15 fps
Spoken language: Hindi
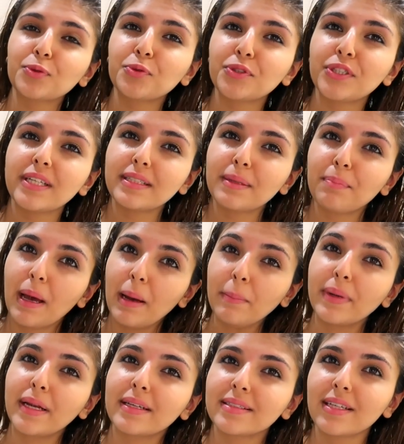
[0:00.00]
कुछ ऐसे
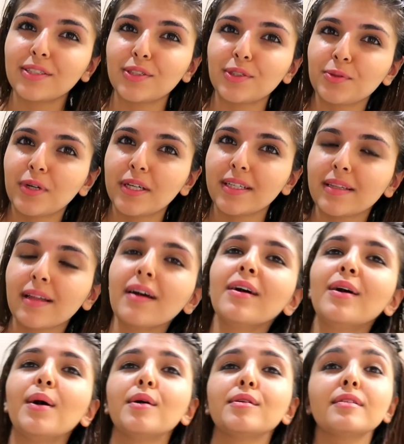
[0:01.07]
पैम्परिंग सेशन हुआ नहीं था
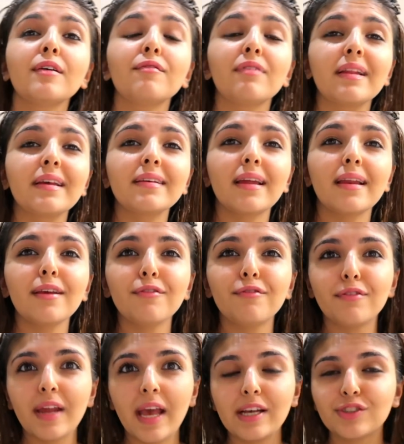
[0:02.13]
सो आई एम फीलिंग रियली
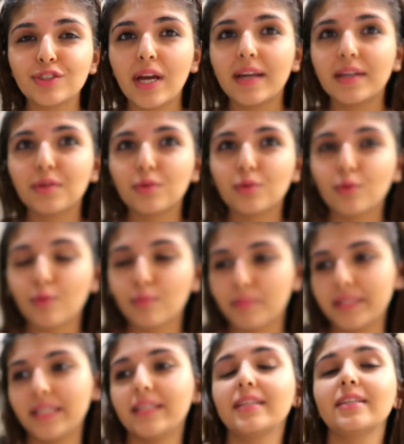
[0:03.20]
फ्रेश एंड यू नो
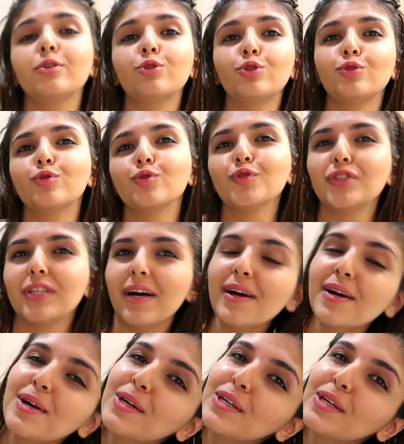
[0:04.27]
पता नहीं खुश खुश सा